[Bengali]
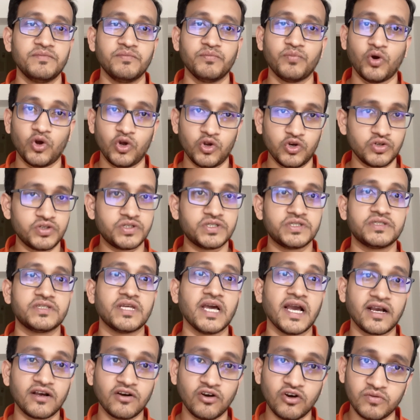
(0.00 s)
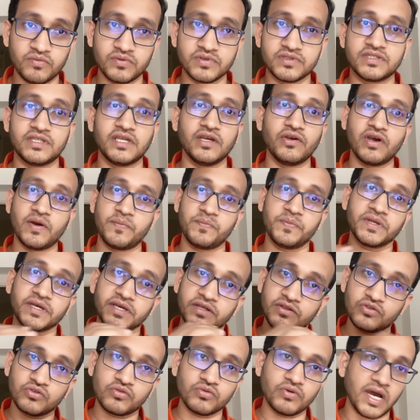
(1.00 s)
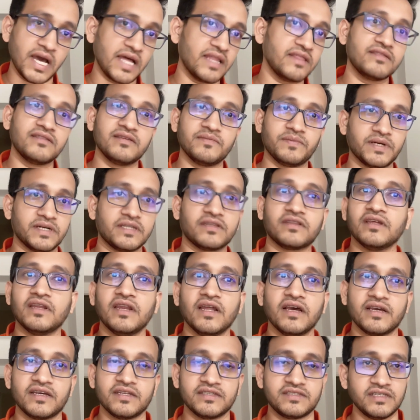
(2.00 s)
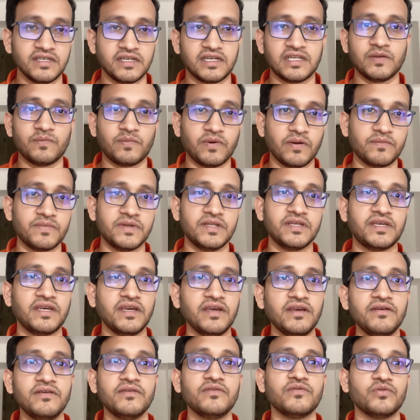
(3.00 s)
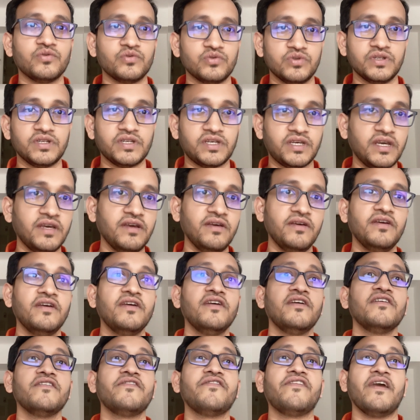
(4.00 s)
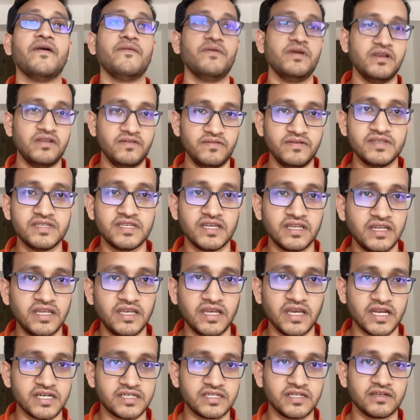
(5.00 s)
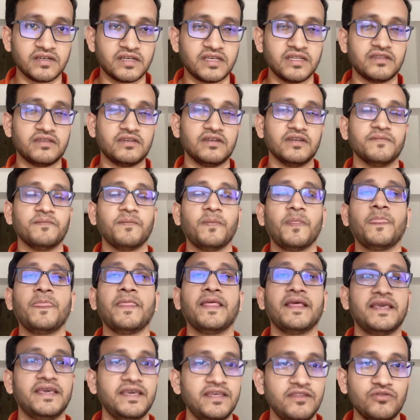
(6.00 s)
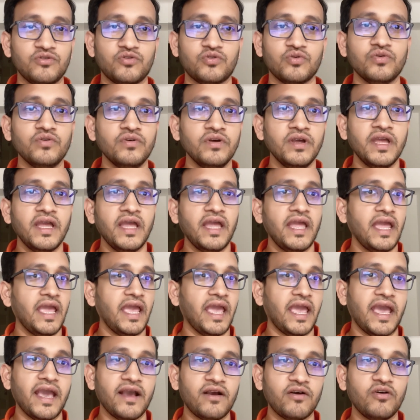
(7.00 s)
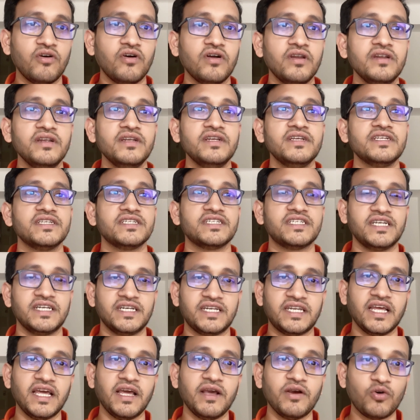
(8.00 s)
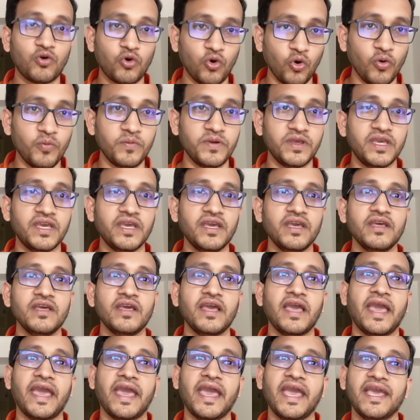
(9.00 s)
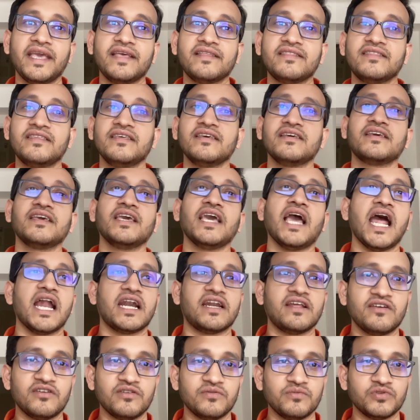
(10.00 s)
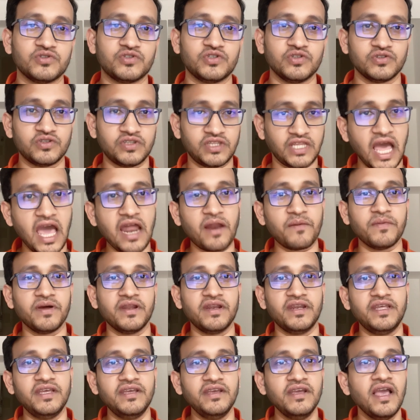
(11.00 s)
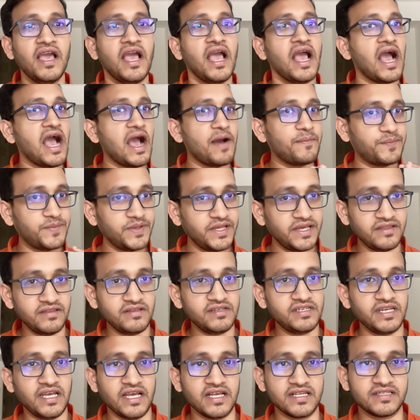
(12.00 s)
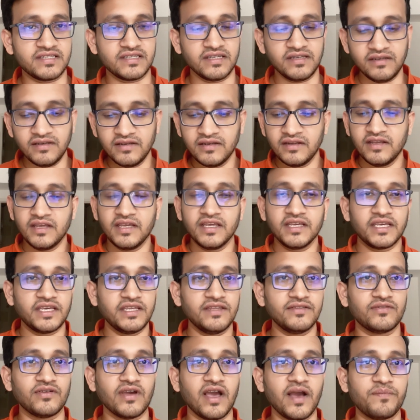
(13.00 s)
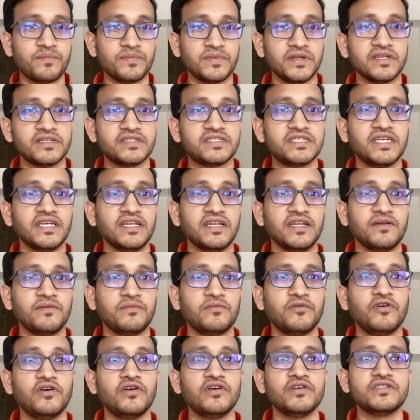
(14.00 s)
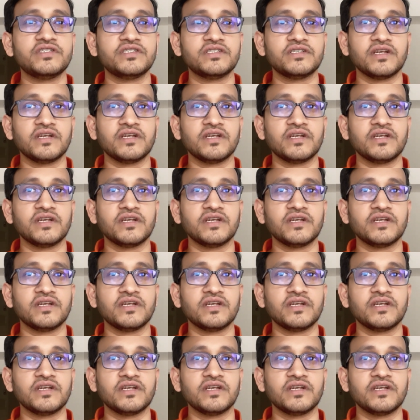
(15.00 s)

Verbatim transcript: বয়স থাকা অবস্থায় আপনি কিন্তু আনতে পারতেন আগে চেক রিপাবলিকে ওদেরকে ফ্যামিলি ভিসা নিয়ে আসার ক্ষেত্রে কিন্তু এখন সেটা কমিয়ে এক থেকে আঠারো বছর তার মানে আপনি এদেশে আছেন কিন্তু আপনার ছেলের বয়স